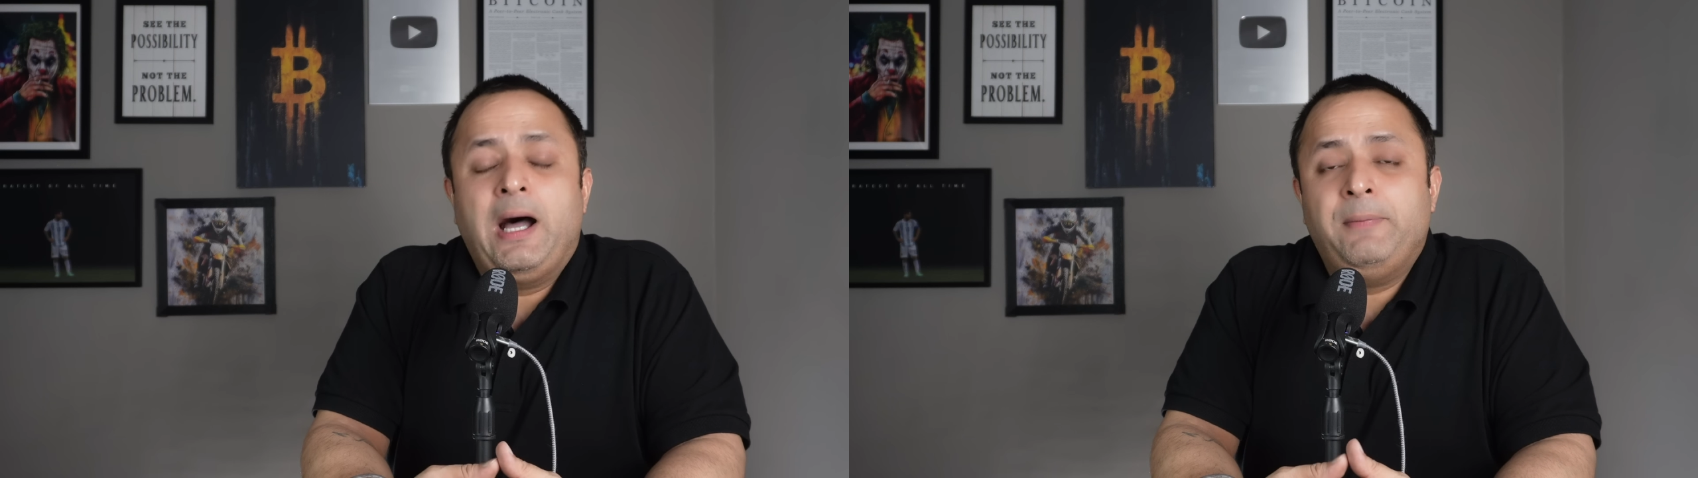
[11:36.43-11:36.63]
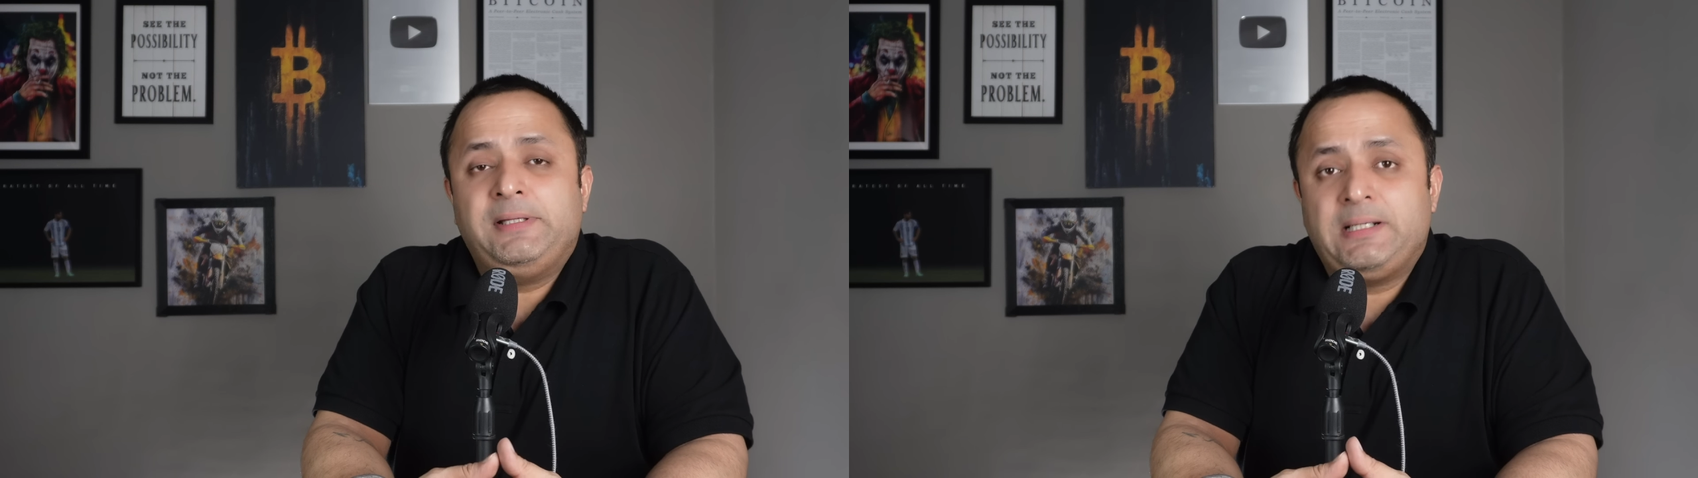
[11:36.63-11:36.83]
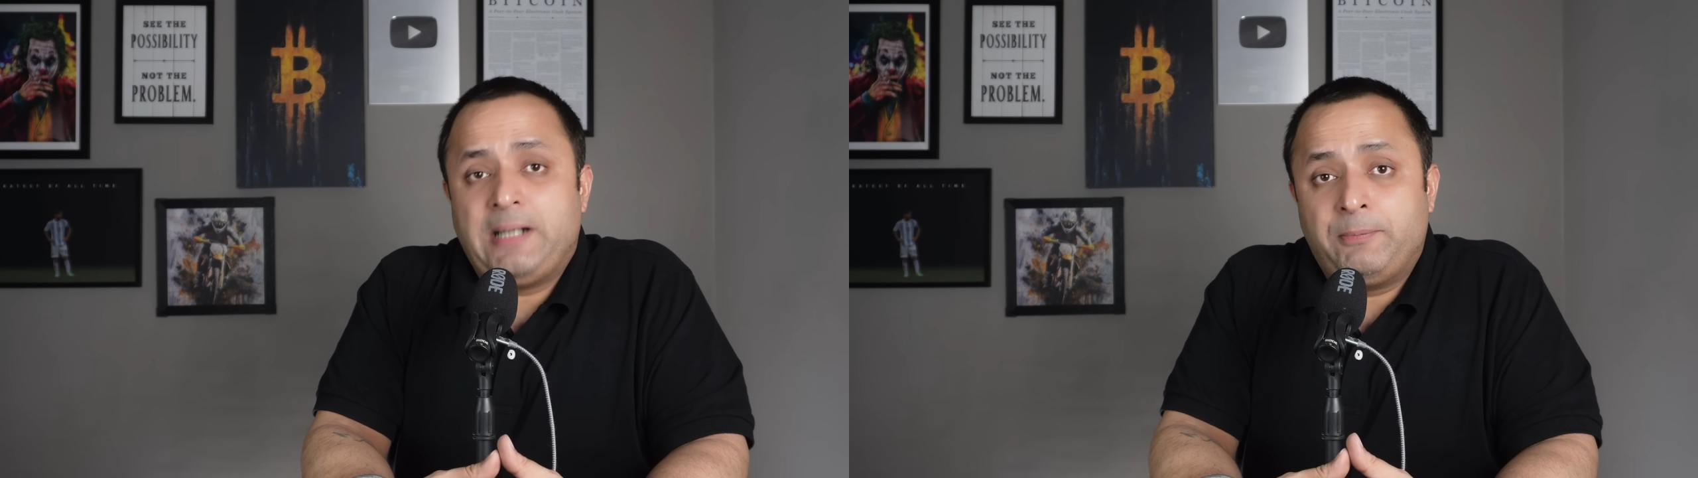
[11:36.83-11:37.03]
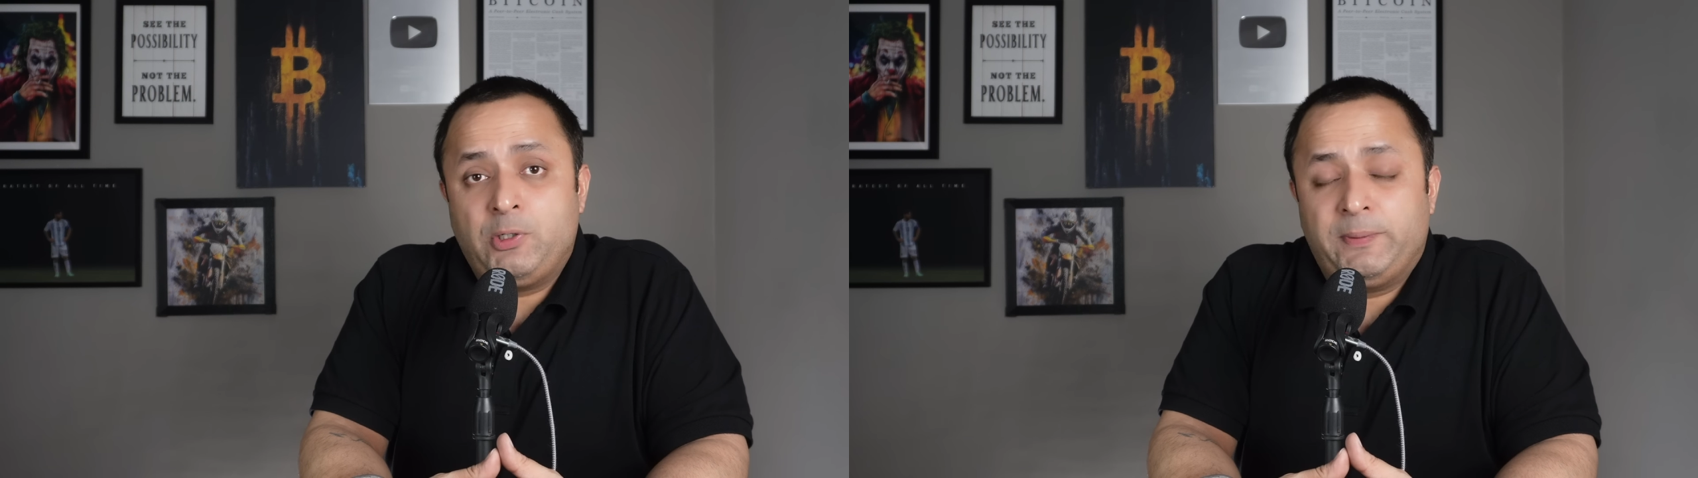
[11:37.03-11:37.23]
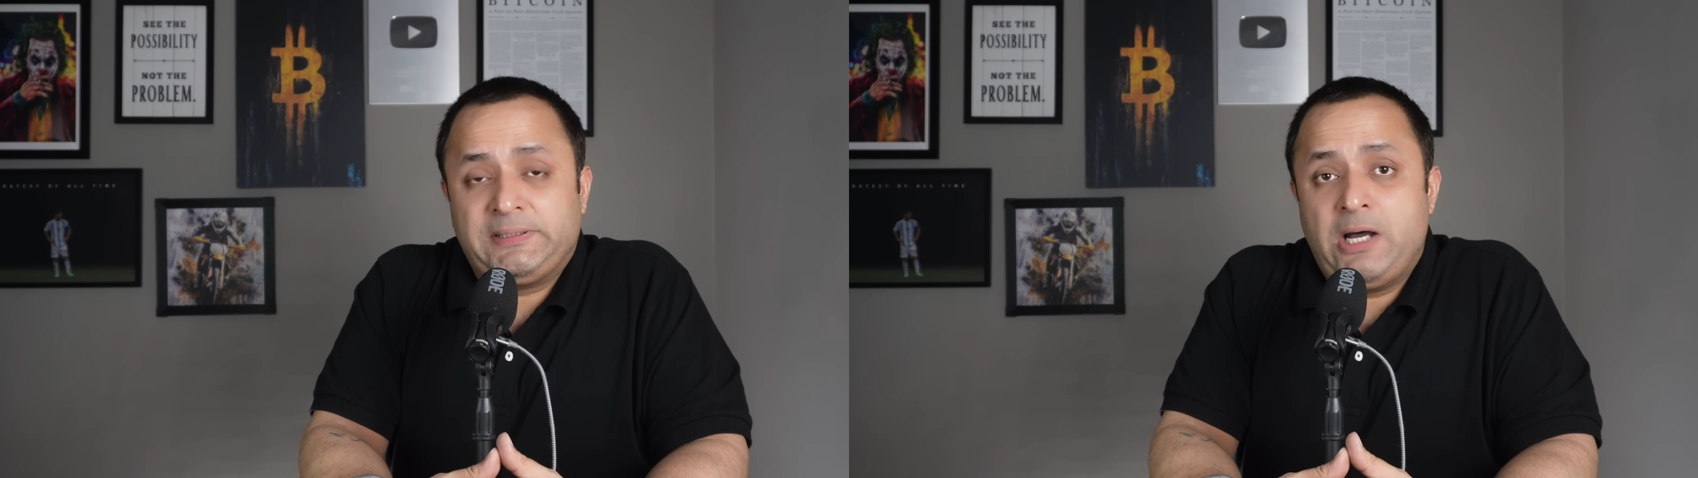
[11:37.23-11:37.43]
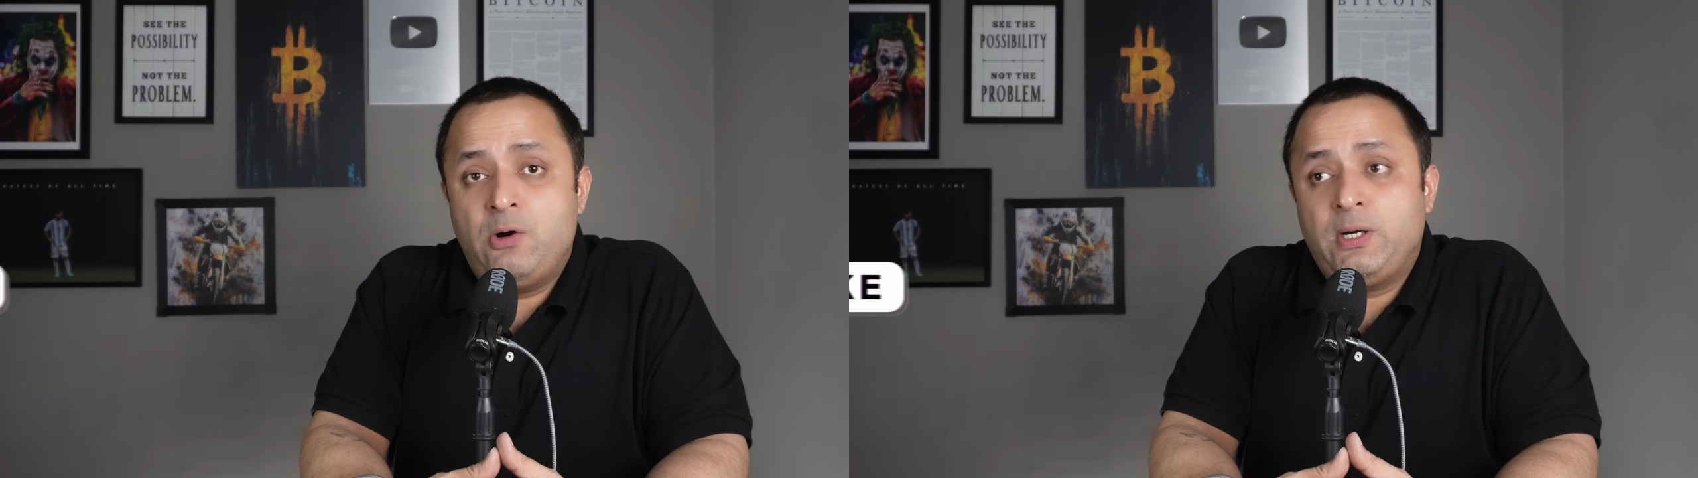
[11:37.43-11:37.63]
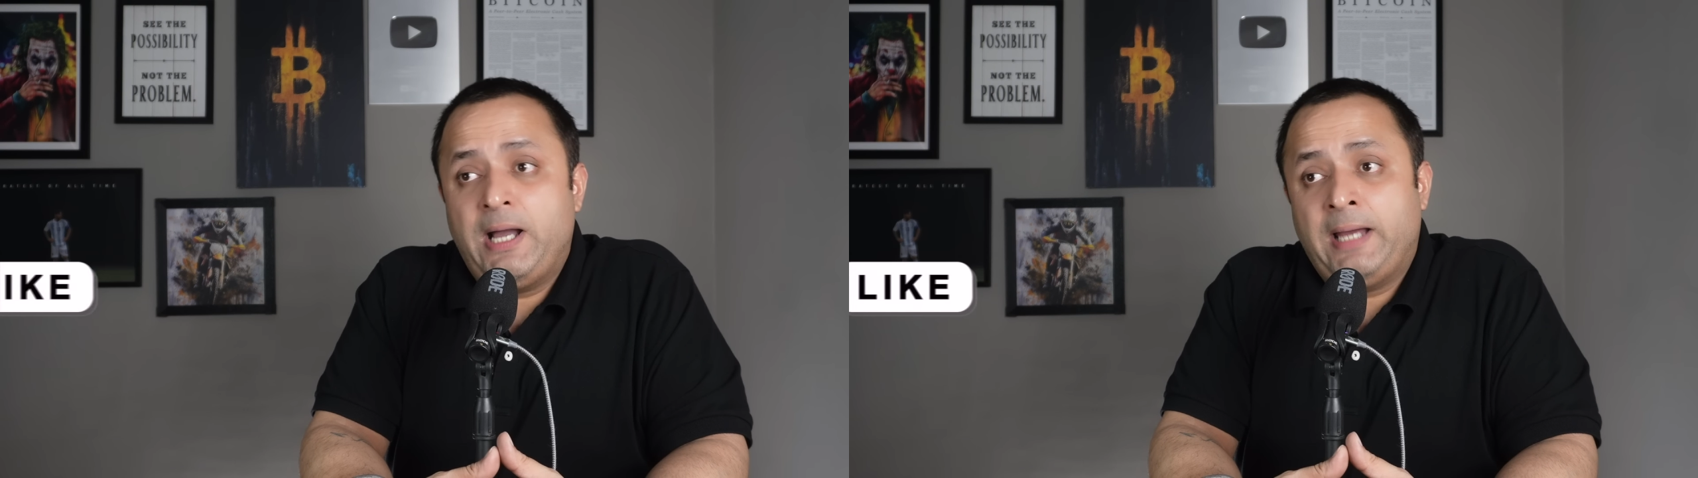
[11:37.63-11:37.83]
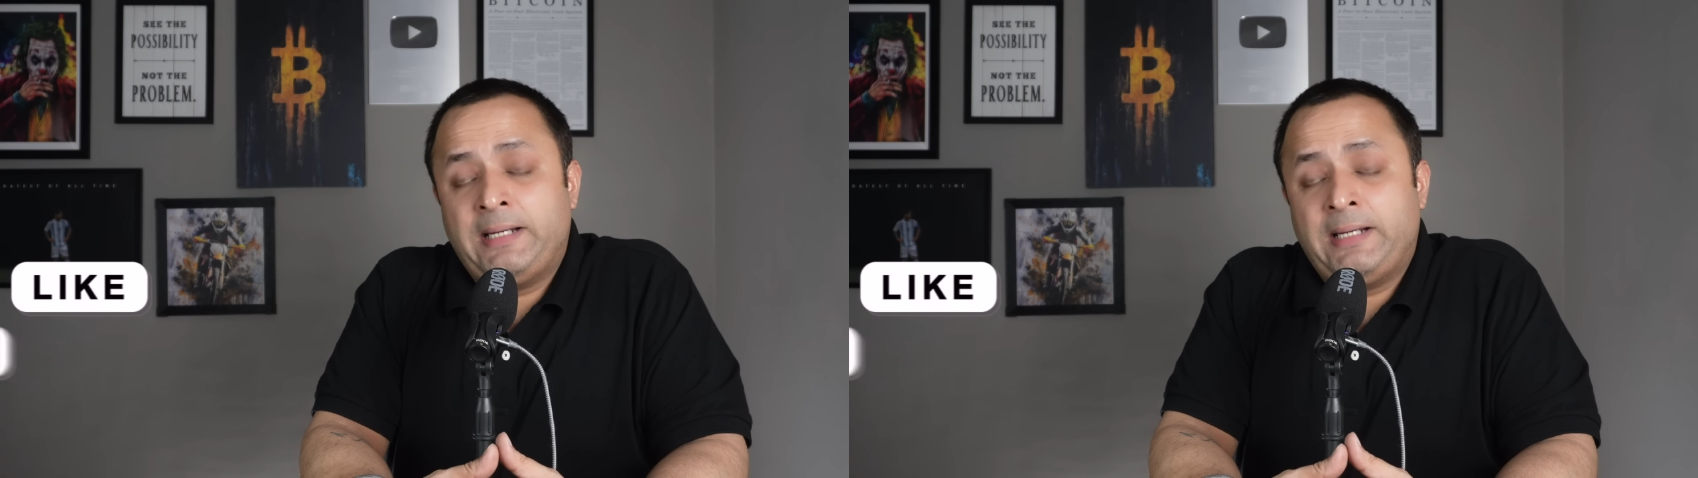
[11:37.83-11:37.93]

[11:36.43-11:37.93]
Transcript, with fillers: अभी तक आपको पता होगा